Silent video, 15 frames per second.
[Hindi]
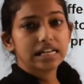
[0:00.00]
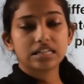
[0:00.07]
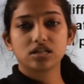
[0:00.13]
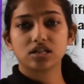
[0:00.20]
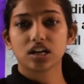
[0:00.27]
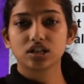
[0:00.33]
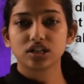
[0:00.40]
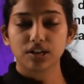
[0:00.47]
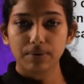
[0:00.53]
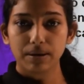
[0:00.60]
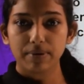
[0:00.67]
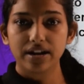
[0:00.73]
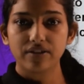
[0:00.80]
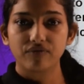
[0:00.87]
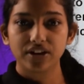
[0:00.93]
स्ट्रक्चर में
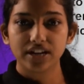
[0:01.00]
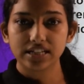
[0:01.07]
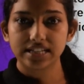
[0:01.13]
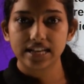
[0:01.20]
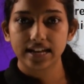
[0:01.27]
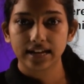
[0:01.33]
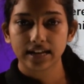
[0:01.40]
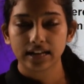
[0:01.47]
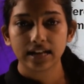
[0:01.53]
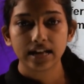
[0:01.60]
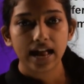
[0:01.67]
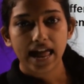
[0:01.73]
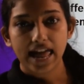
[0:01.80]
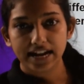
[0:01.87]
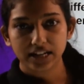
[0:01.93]
भी डिफरेंस है
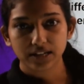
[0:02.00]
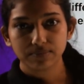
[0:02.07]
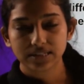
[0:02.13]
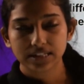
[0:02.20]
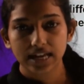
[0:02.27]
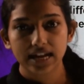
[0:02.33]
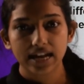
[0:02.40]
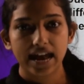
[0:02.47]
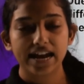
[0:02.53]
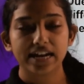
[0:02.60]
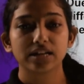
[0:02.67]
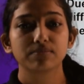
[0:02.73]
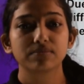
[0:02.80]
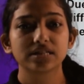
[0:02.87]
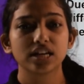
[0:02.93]
एटम्स के
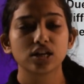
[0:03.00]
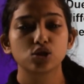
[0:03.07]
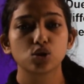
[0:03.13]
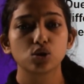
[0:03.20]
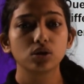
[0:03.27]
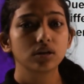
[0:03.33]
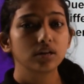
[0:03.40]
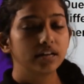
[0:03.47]
एटम्स के जो